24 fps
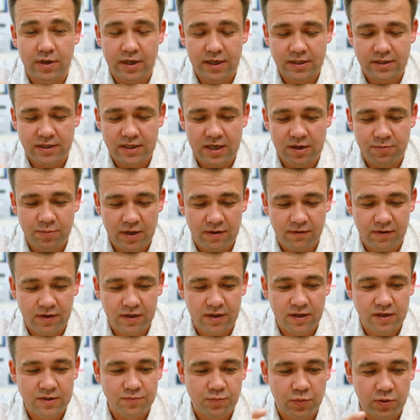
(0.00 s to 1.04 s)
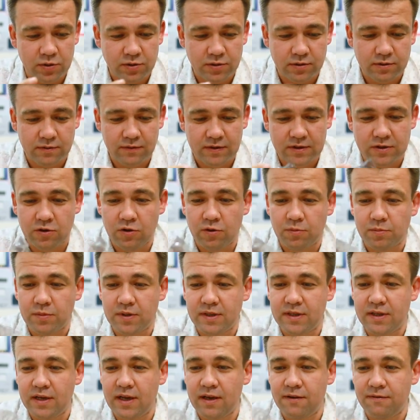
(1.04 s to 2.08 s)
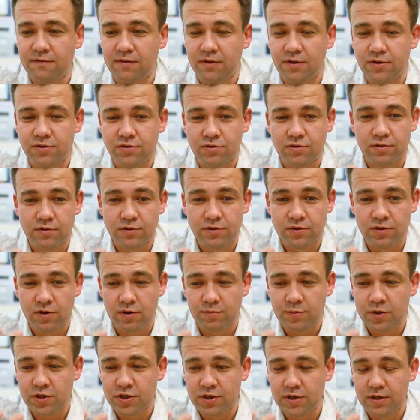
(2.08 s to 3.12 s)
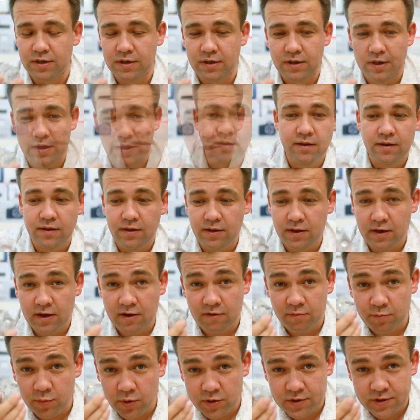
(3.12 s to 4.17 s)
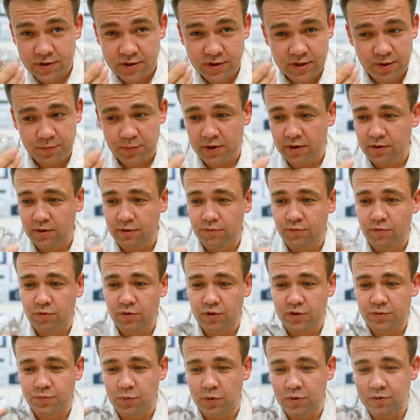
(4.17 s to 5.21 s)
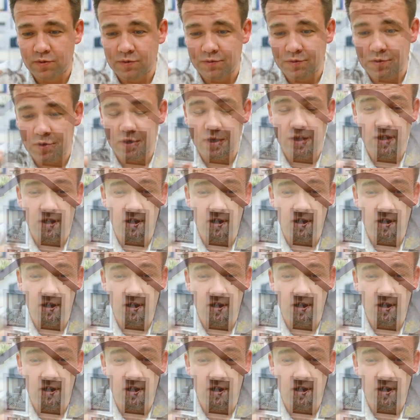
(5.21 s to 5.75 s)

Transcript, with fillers: Хотя Mavic используют в основном для видеосъемочки, я в большей степени его использую все-таки